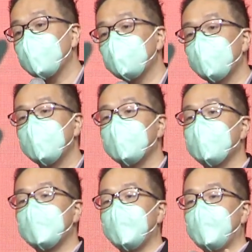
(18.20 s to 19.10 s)
说，
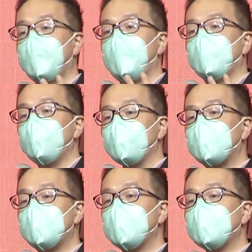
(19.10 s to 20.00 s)
母
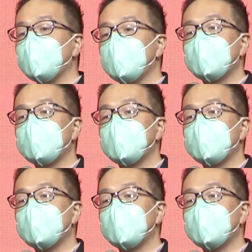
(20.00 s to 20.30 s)
亲